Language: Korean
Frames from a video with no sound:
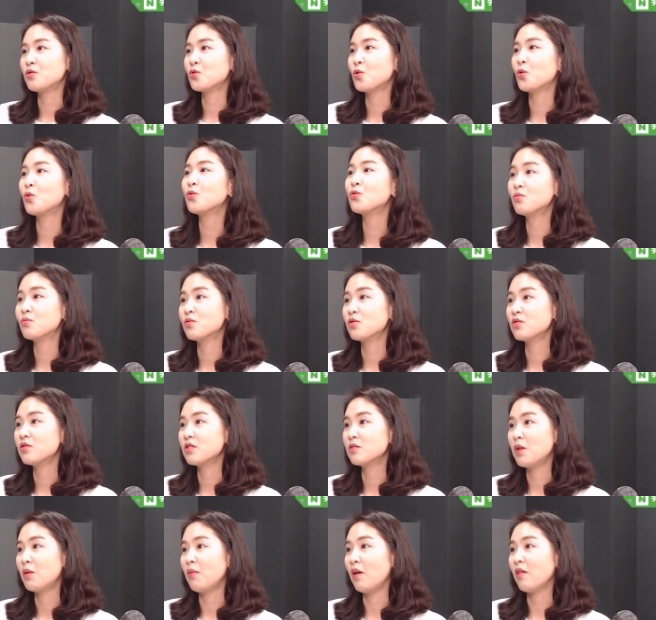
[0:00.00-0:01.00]
좋은
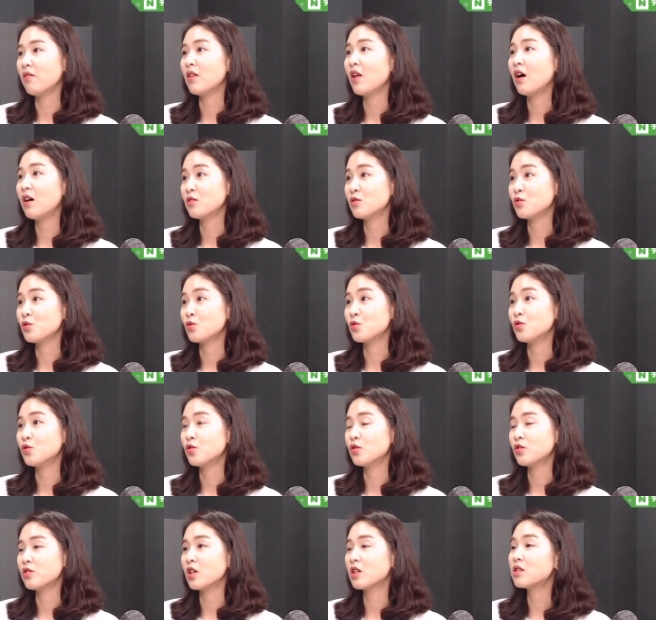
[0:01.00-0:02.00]
분들만
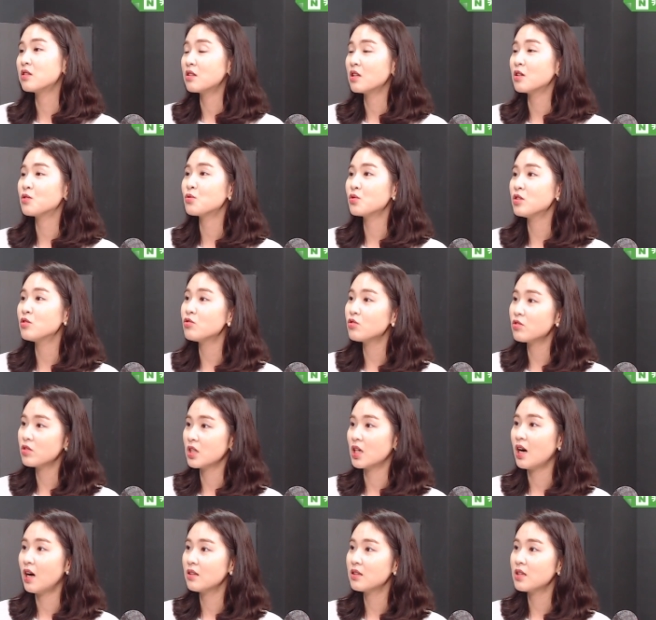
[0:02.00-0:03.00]
만나가지고 근데 그때도 신축
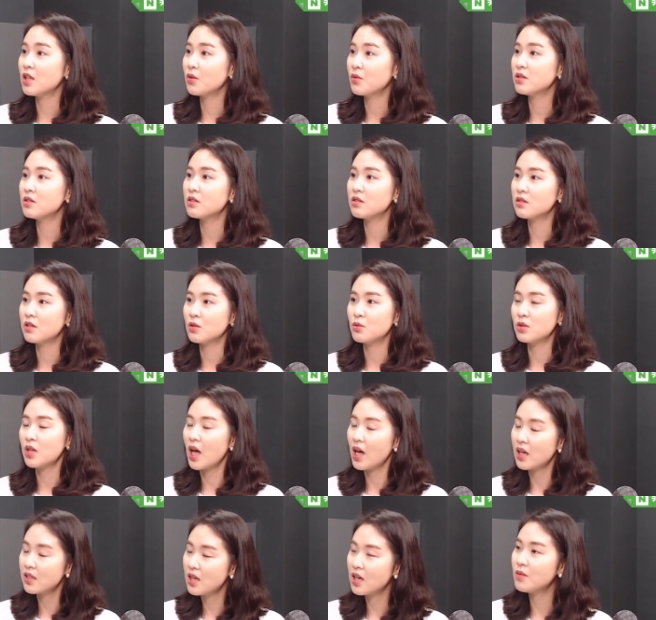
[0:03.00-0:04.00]
제가 한다고 했을 때도 다
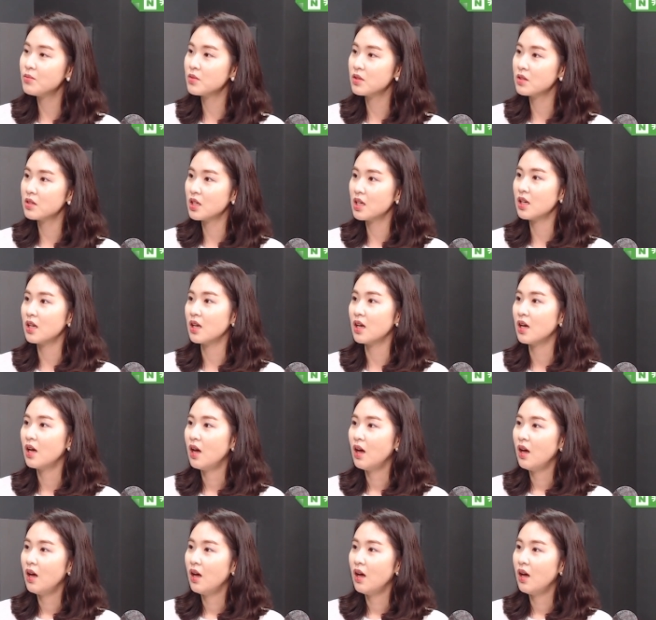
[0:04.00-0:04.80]
사람들이